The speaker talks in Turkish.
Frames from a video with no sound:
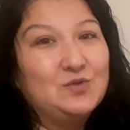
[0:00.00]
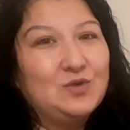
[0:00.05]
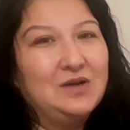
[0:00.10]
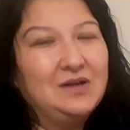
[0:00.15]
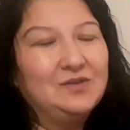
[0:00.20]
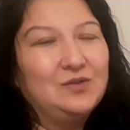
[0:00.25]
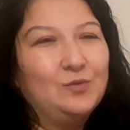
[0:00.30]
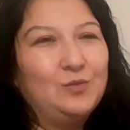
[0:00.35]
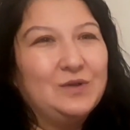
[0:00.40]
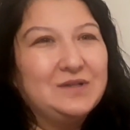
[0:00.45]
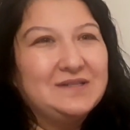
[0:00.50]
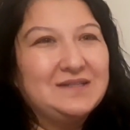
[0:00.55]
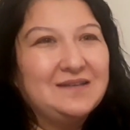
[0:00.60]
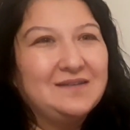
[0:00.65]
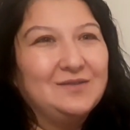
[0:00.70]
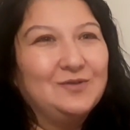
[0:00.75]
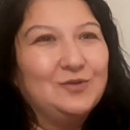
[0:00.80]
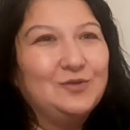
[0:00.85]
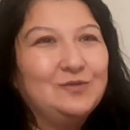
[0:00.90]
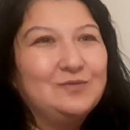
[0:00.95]
Zuhal Topal'ı
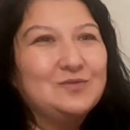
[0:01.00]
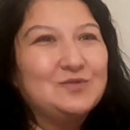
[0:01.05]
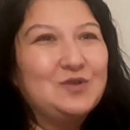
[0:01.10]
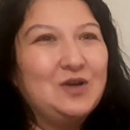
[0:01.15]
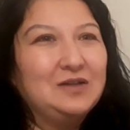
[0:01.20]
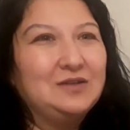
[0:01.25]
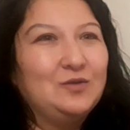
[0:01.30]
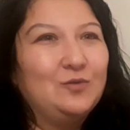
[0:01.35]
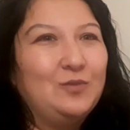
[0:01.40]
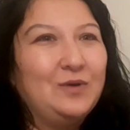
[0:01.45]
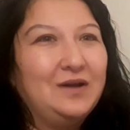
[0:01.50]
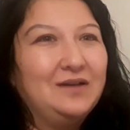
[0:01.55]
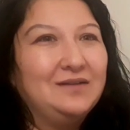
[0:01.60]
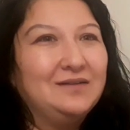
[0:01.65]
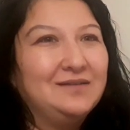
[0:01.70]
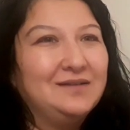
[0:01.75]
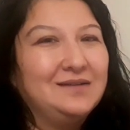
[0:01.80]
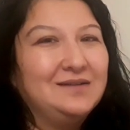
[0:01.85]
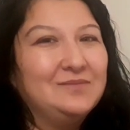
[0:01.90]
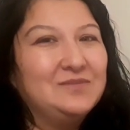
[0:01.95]
seyrediyordum. Zuhal Topal
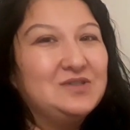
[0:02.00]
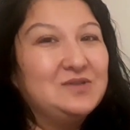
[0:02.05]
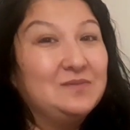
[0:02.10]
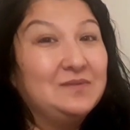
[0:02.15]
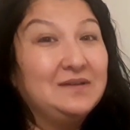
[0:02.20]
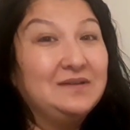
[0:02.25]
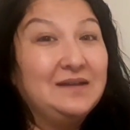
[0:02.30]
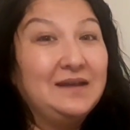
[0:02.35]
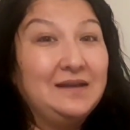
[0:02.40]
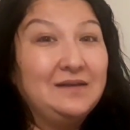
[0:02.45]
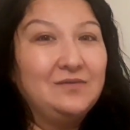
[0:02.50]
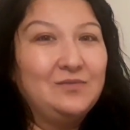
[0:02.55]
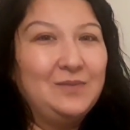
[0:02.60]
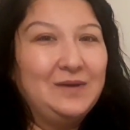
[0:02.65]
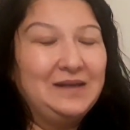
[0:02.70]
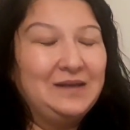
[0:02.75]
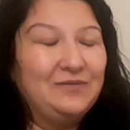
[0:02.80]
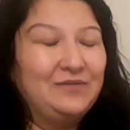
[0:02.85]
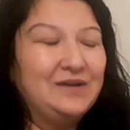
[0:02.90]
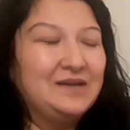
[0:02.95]
dedim şimdi telif
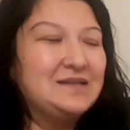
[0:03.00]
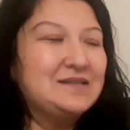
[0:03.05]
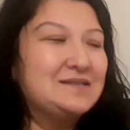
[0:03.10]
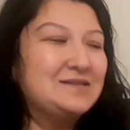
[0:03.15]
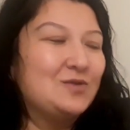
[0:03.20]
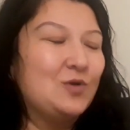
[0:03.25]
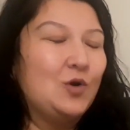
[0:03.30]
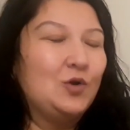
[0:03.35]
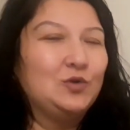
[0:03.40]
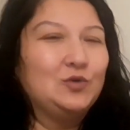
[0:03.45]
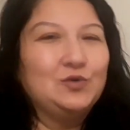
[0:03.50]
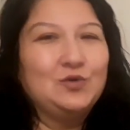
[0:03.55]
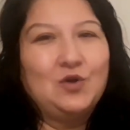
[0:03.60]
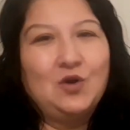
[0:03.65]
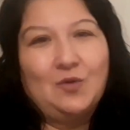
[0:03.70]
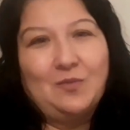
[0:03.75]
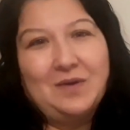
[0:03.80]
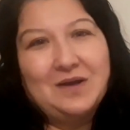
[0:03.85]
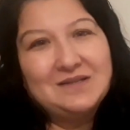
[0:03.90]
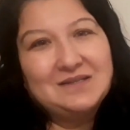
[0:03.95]
melif yeriz ne olur ne
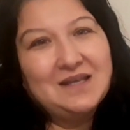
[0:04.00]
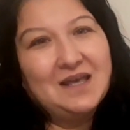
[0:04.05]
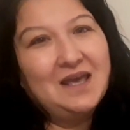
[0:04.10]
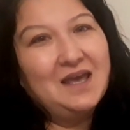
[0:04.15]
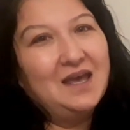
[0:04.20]
olmaz.